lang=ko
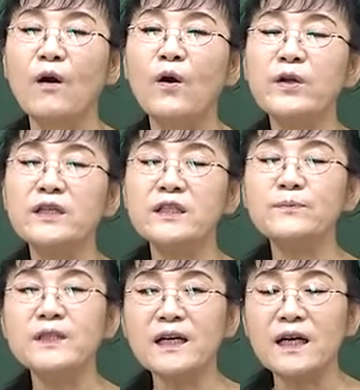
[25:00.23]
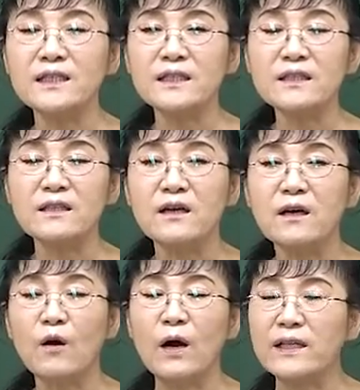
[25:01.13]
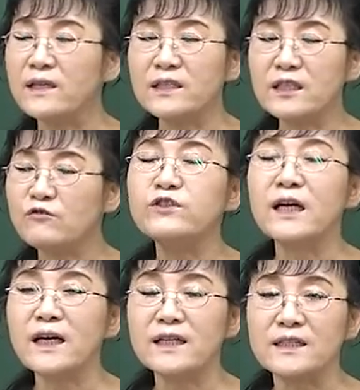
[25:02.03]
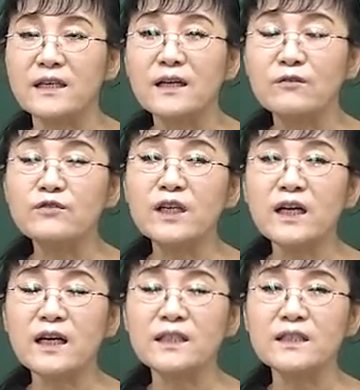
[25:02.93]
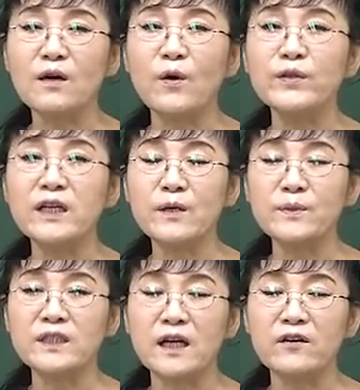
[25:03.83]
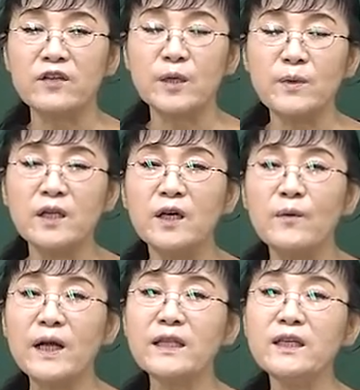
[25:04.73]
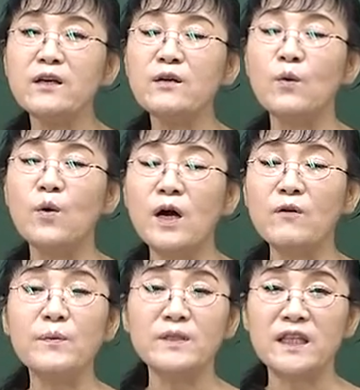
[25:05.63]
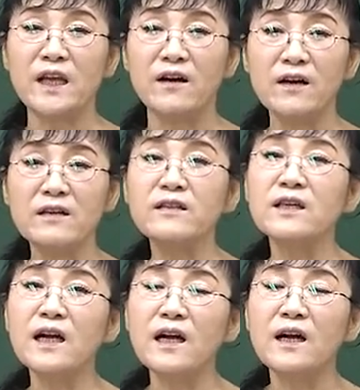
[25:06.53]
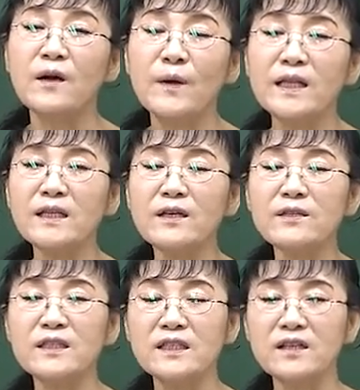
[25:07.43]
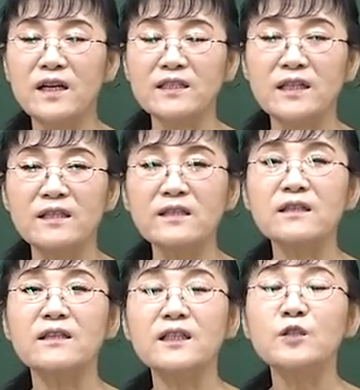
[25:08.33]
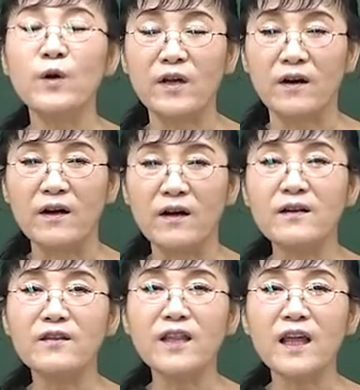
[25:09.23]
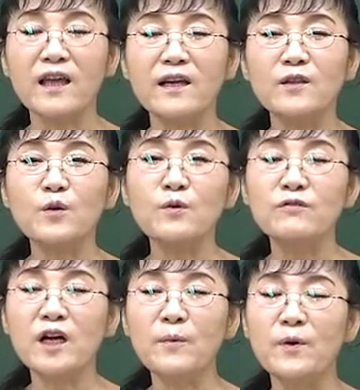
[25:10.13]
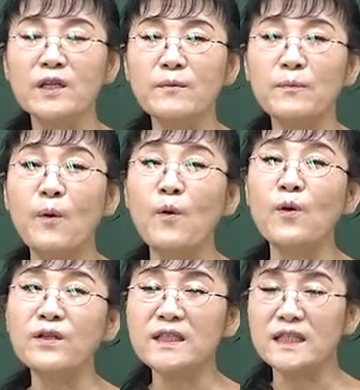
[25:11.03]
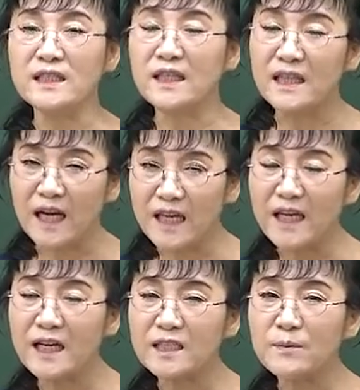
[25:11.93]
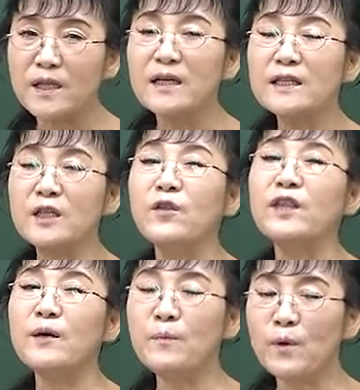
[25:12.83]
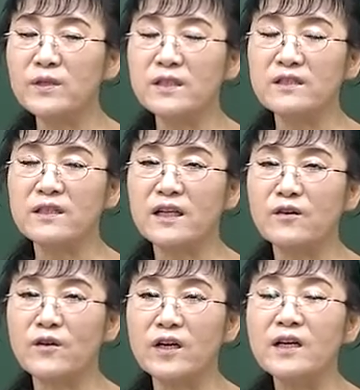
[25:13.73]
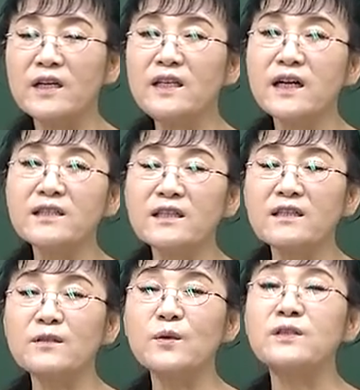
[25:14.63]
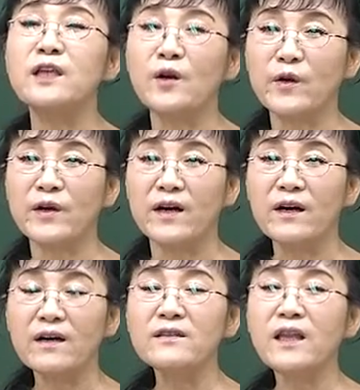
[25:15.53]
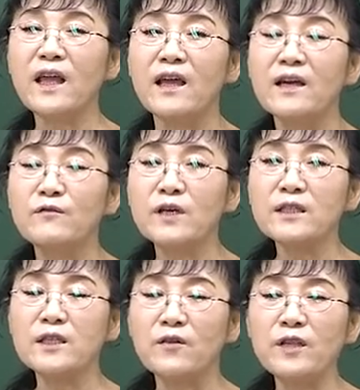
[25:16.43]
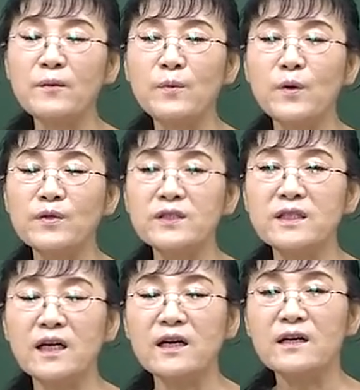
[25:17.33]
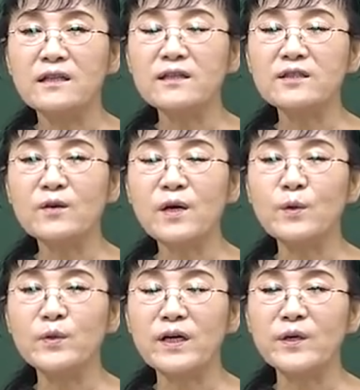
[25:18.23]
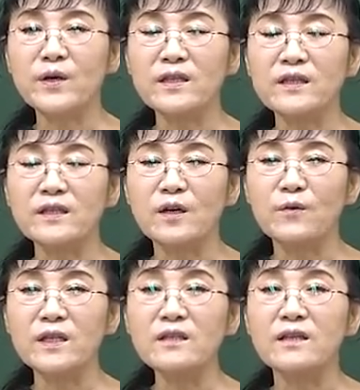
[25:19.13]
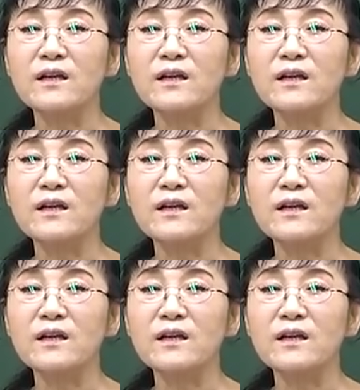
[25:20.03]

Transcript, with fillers: 거의 10장까지는 어, 아니 요 9장까지 9장까지는 어디랑 비슷한 거냐면 환경공학과 비슷해요. 그러니까 환경직렬 학생들은 쉬워요. 그런데 또 우리가 보게 되면 보건직 있죠. 이따가 얘기하겠지만 전남보건직을 뜻하는 거예요. 이 학생들은 또 그게 어려워요. 근데 우리가 전남보건직이나 특성화 고등학교 같은 경우에는